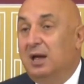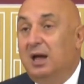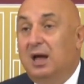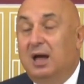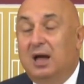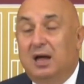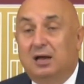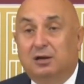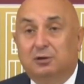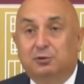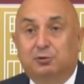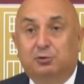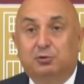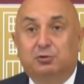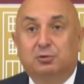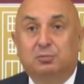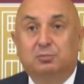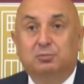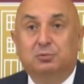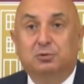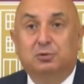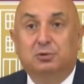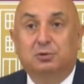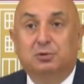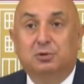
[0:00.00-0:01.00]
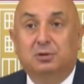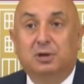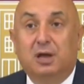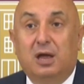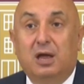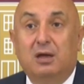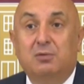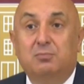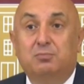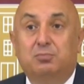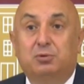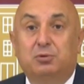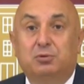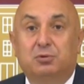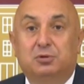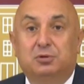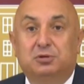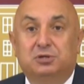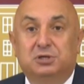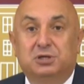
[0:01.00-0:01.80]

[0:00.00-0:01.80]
Erzurumlu'nun en büyük